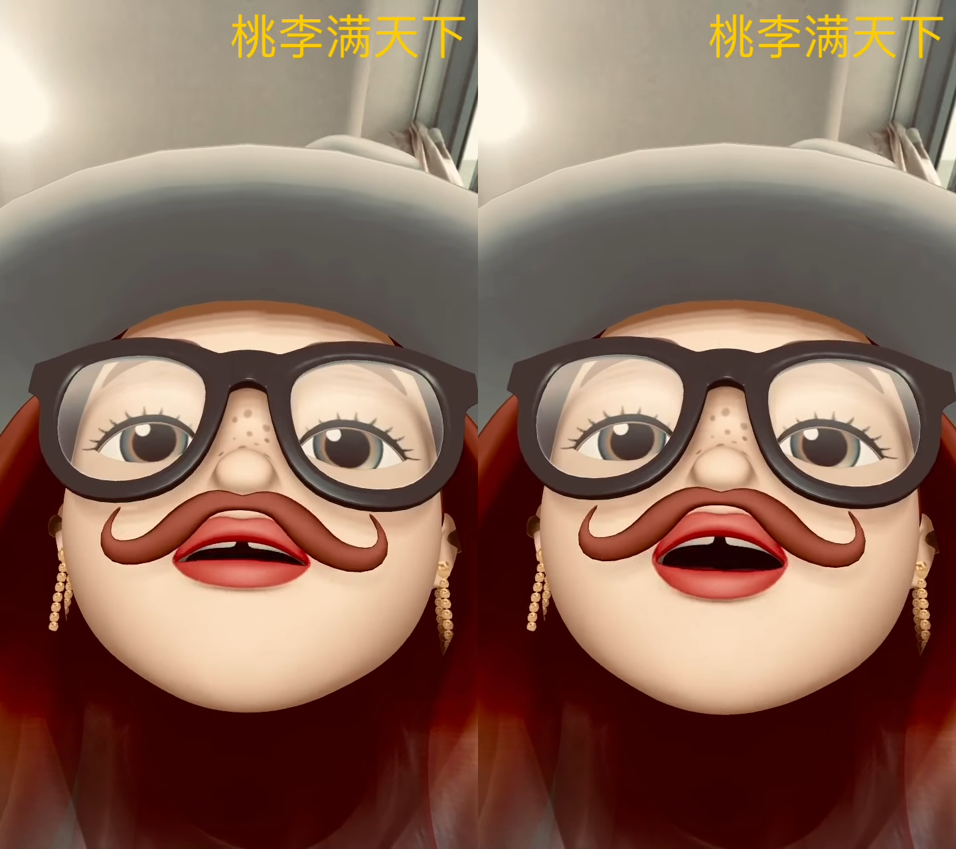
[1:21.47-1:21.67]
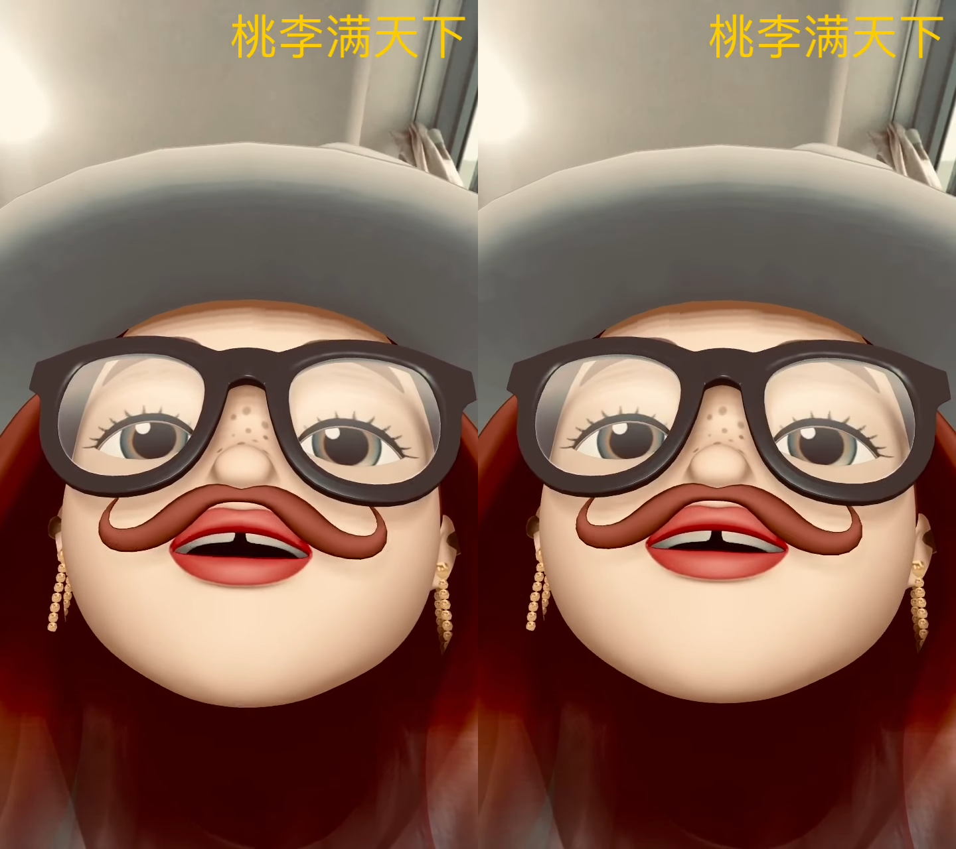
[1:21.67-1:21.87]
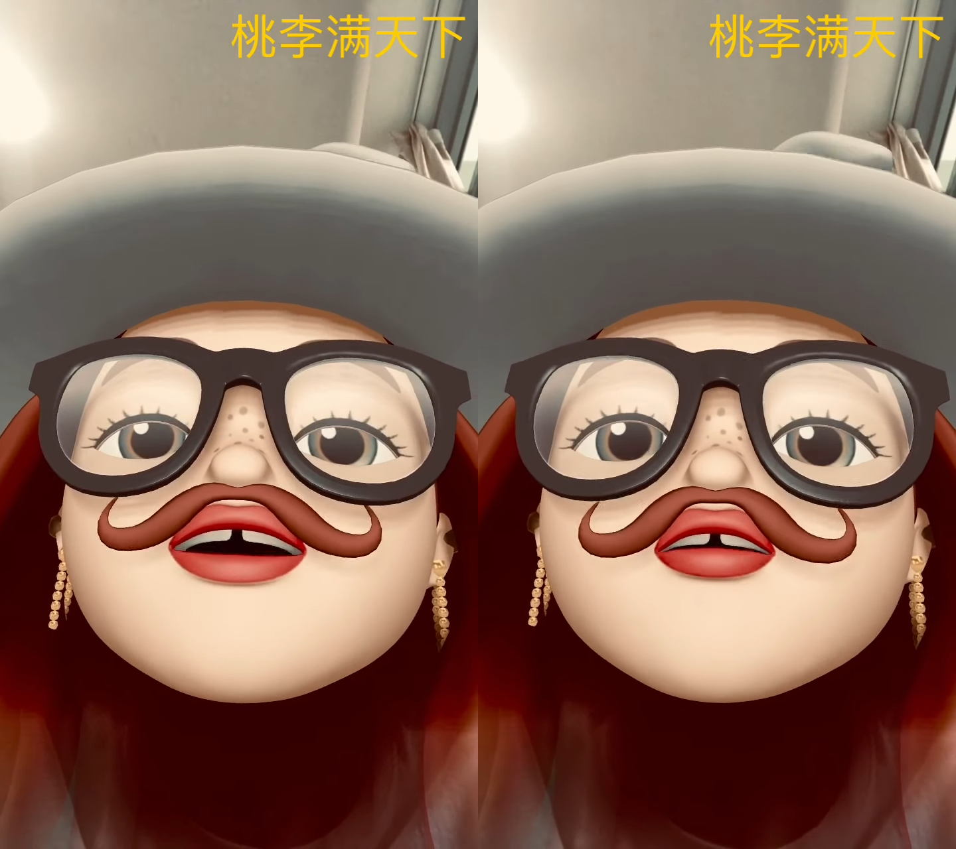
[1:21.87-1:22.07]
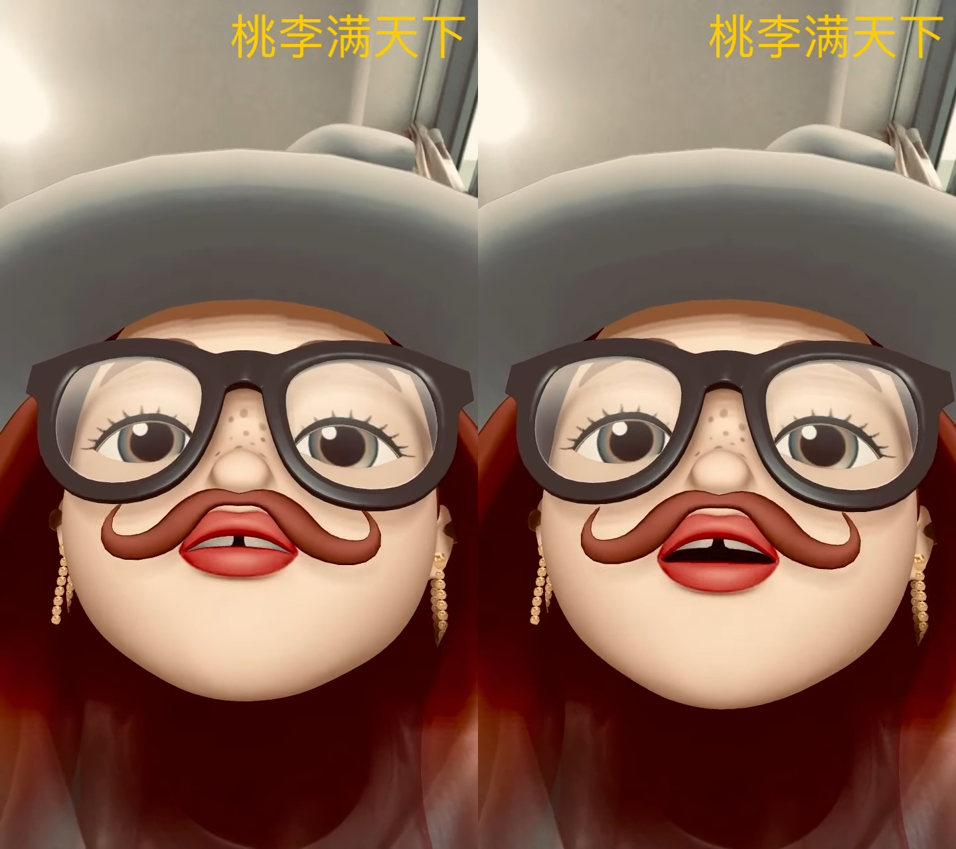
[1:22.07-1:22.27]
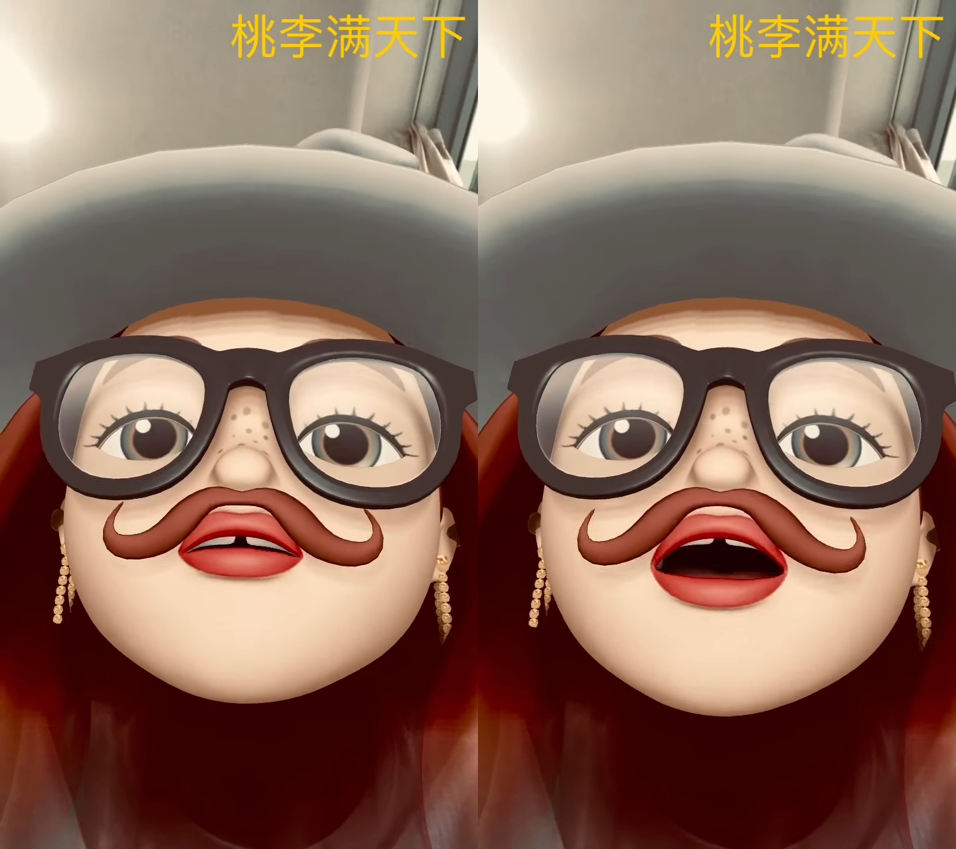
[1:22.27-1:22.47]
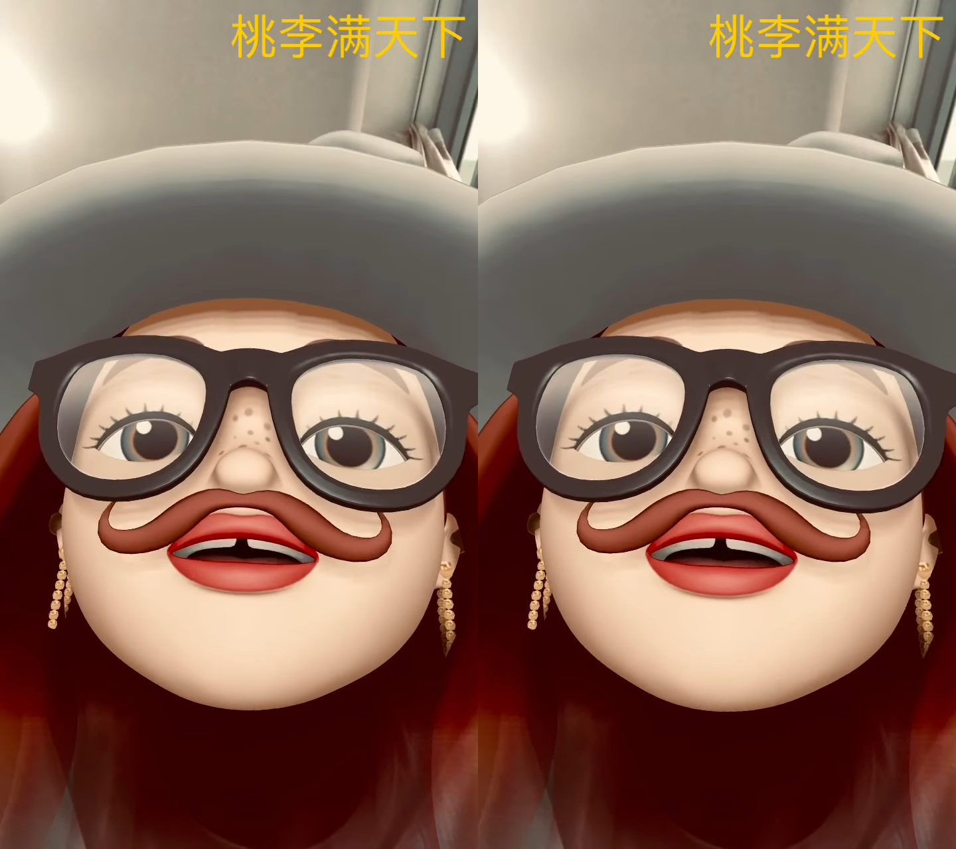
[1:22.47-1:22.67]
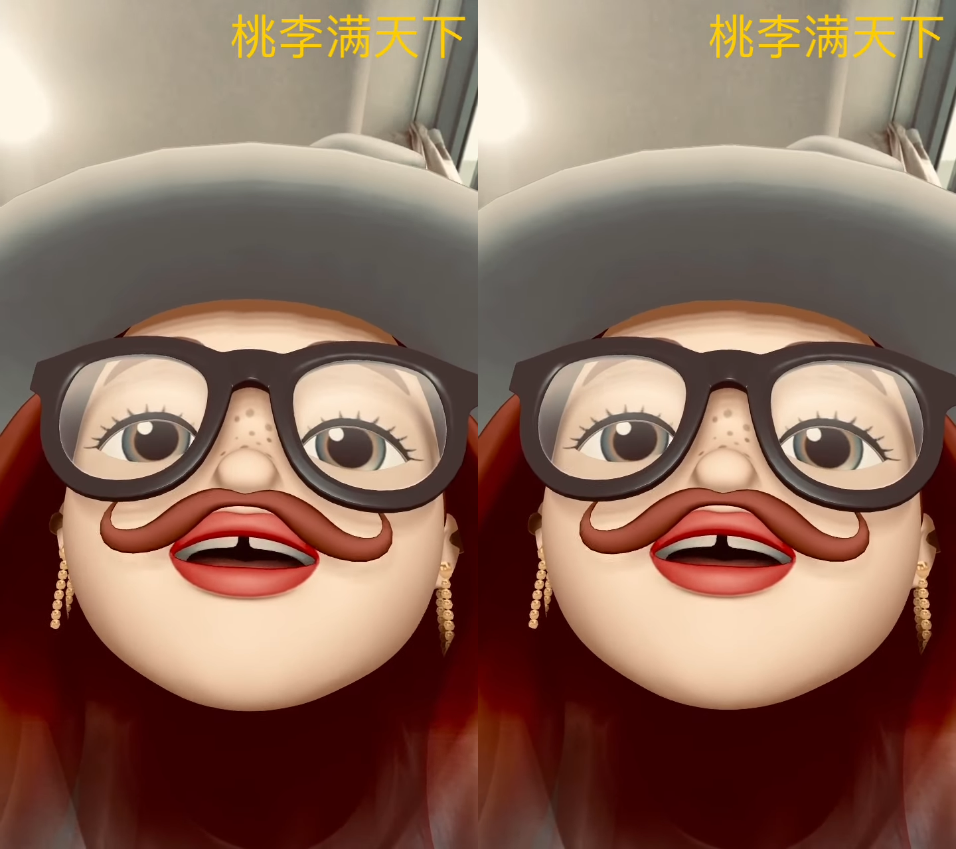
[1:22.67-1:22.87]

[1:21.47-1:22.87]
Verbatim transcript: 这个学馆里